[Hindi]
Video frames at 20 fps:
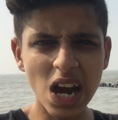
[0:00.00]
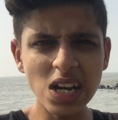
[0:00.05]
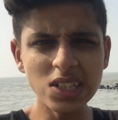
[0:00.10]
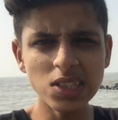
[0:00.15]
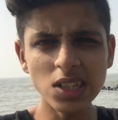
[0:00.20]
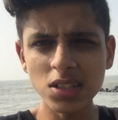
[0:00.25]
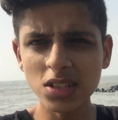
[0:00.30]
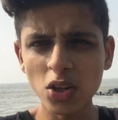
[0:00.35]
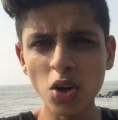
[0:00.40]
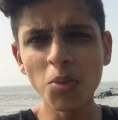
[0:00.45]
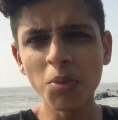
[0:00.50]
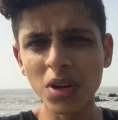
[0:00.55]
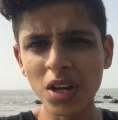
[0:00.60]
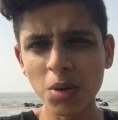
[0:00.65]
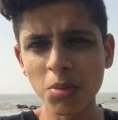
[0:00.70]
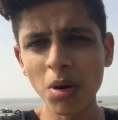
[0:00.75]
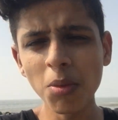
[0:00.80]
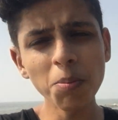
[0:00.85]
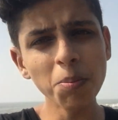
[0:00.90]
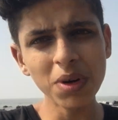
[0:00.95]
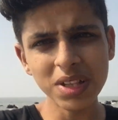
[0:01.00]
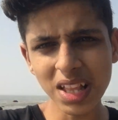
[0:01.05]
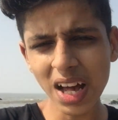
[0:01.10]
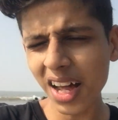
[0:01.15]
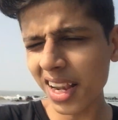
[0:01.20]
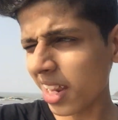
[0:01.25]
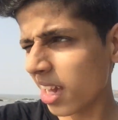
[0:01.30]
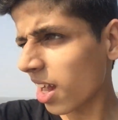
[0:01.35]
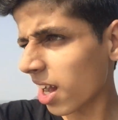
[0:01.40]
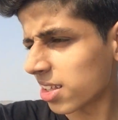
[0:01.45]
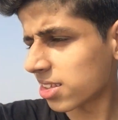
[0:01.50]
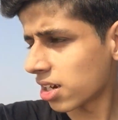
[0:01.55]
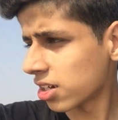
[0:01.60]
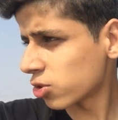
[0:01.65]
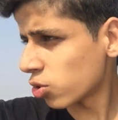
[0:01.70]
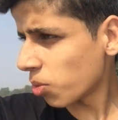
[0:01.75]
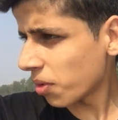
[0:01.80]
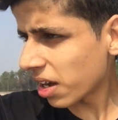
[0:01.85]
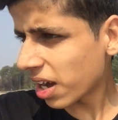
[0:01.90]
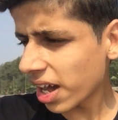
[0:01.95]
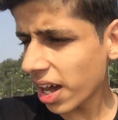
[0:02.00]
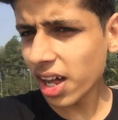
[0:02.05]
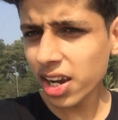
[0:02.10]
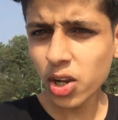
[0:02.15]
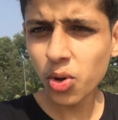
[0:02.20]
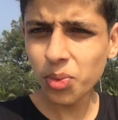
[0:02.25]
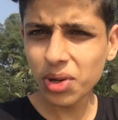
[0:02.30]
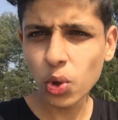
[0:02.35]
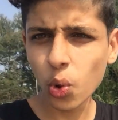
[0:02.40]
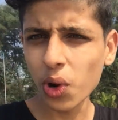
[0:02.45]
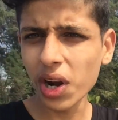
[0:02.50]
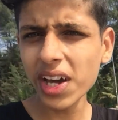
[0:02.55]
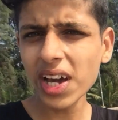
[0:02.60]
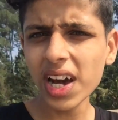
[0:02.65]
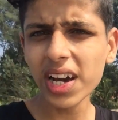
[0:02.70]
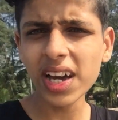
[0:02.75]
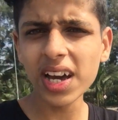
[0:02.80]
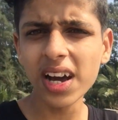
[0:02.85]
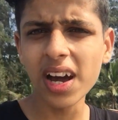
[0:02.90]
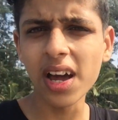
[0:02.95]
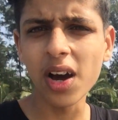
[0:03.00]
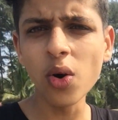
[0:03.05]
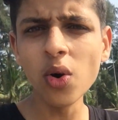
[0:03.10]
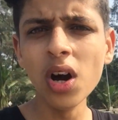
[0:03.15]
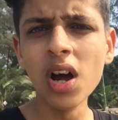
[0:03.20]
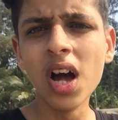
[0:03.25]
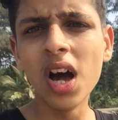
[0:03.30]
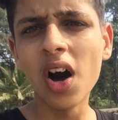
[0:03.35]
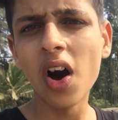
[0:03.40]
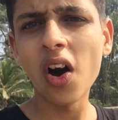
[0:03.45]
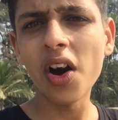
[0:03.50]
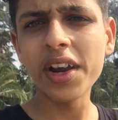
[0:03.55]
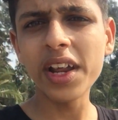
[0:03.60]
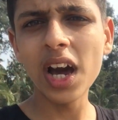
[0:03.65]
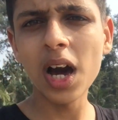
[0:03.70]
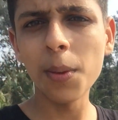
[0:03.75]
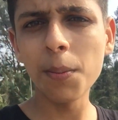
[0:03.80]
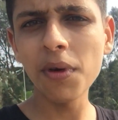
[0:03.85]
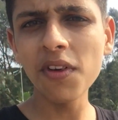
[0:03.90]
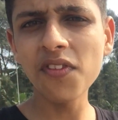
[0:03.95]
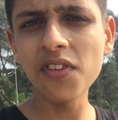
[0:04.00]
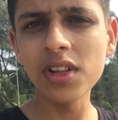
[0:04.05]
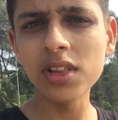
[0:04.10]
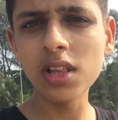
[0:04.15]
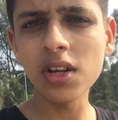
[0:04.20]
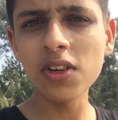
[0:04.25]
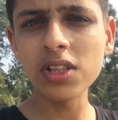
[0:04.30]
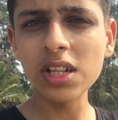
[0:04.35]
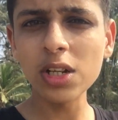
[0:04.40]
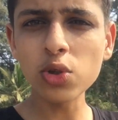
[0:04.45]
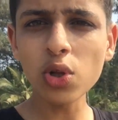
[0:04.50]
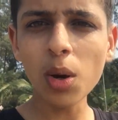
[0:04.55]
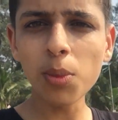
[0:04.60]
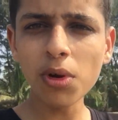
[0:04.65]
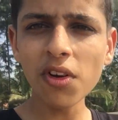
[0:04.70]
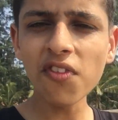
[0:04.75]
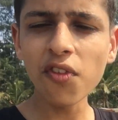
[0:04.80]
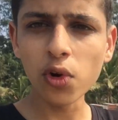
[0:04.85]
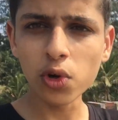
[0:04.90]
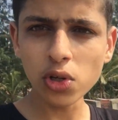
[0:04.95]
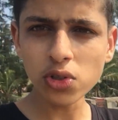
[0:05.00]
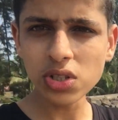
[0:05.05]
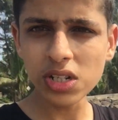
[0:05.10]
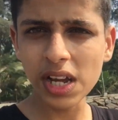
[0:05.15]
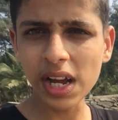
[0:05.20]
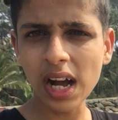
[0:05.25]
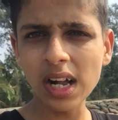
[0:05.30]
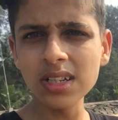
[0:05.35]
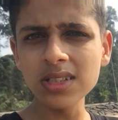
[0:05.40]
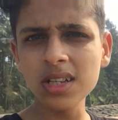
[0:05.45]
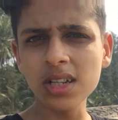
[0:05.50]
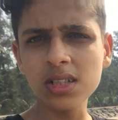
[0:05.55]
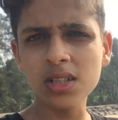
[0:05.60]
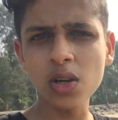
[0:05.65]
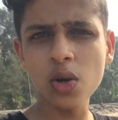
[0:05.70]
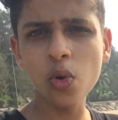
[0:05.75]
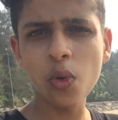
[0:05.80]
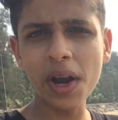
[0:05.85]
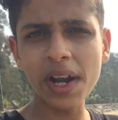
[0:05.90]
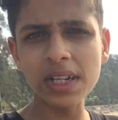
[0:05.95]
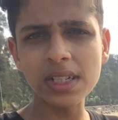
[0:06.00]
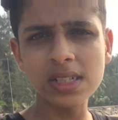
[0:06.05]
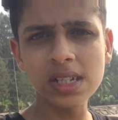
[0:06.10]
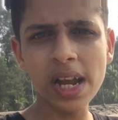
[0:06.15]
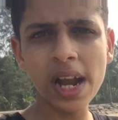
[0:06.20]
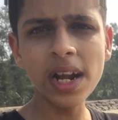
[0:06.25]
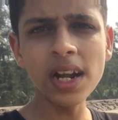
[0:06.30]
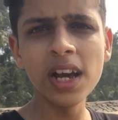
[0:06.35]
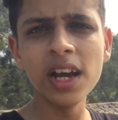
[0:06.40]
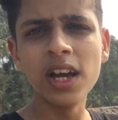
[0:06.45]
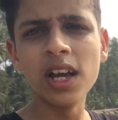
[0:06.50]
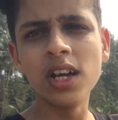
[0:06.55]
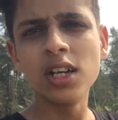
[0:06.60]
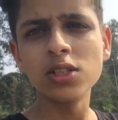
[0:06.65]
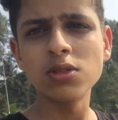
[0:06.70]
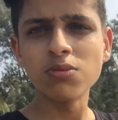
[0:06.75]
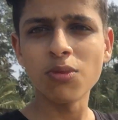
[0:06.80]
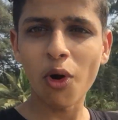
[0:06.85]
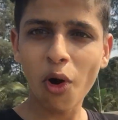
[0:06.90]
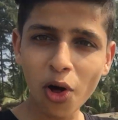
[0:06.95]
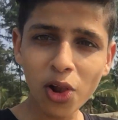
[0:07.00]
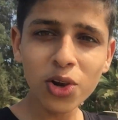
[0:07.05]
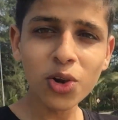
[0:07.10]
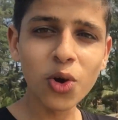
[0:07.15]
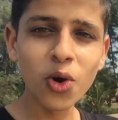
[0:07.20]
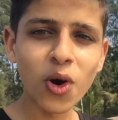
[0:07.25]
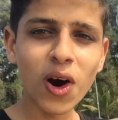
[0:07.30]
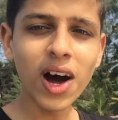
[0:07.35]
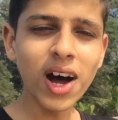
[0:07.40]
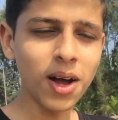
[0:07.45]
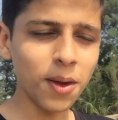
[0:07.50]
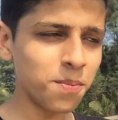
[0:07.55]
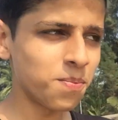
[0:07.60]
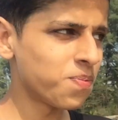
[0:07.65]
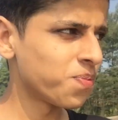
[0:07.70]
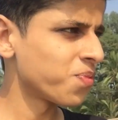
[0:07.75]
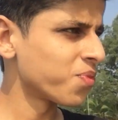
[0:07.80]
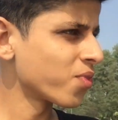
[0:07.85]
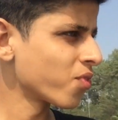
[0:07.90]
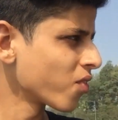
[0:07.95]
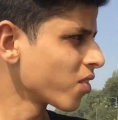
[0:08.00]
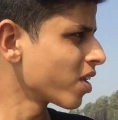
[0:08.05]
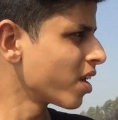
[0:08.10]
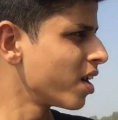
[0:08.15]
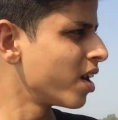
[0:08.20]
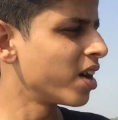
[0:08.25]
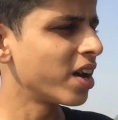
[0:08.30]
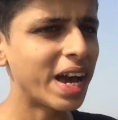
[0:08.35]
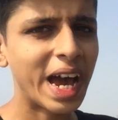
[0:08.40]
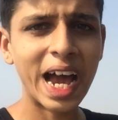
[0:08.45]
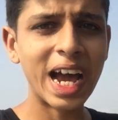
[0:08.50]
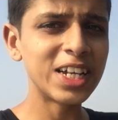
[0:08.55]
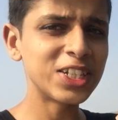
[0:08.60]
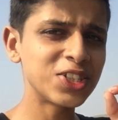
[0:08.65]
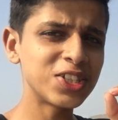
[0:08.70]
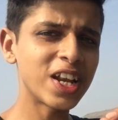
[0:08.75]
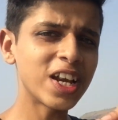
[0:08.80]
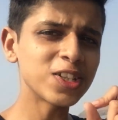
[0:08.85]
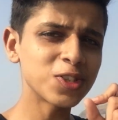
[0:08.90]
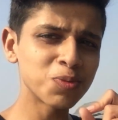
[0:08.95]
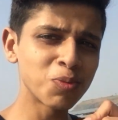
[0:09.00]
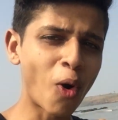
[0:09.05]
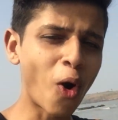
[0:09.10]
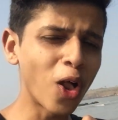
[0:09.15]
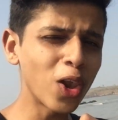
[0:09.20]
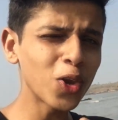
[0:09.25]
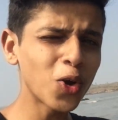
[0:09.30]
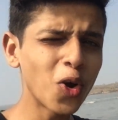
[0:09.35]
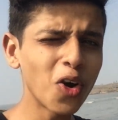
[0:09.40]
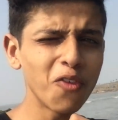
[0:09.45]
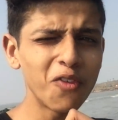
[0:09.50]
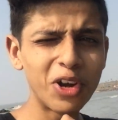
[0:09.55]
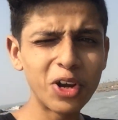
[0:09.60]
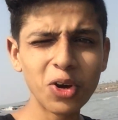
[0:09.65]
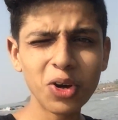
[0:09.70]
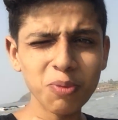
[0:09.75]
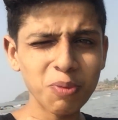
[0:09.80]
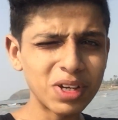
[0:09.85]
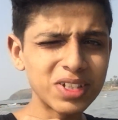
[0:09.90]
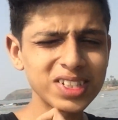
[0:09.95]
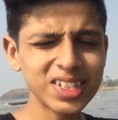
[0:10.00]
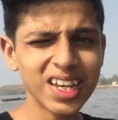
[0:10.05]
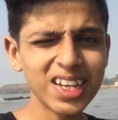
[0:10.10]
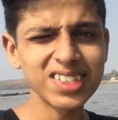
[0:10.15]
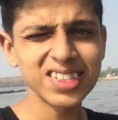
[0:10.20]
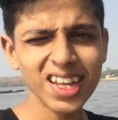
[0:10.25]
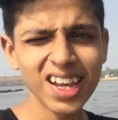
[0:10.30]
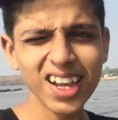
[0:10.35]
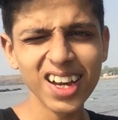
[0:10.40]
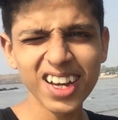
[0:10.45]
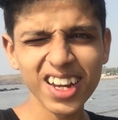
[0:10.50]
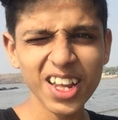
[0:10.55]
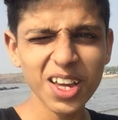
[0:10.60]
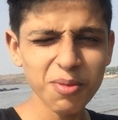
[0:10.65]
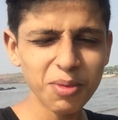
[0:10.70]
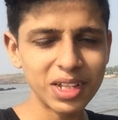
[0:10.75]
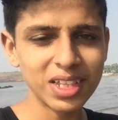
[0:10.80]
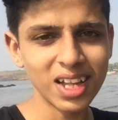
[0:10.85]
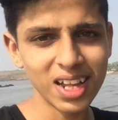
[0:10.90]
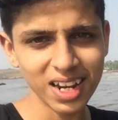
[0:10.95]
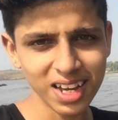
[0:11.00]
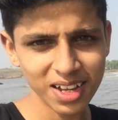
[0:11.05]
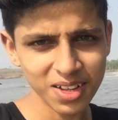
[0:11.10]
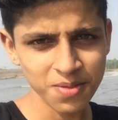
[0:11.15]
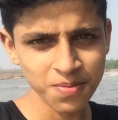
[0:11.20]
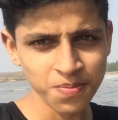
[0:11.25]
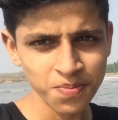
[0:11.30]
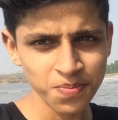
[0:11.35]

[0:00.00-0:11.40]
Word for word: जा सकते हो मिनिमम पता नहीं यहाँ तक तो मैं गया नहीं मैं थोड़ा ही आगे गया हूँ और यहाँ पे पत्थर वत्थर तो आप लोग फ़ोटोज़ निकाल सकते हो वाइट सैंड स्मॉल गोवा हैश टैग स्मॉल गोवा वीडियो कैसी लग रही है बताना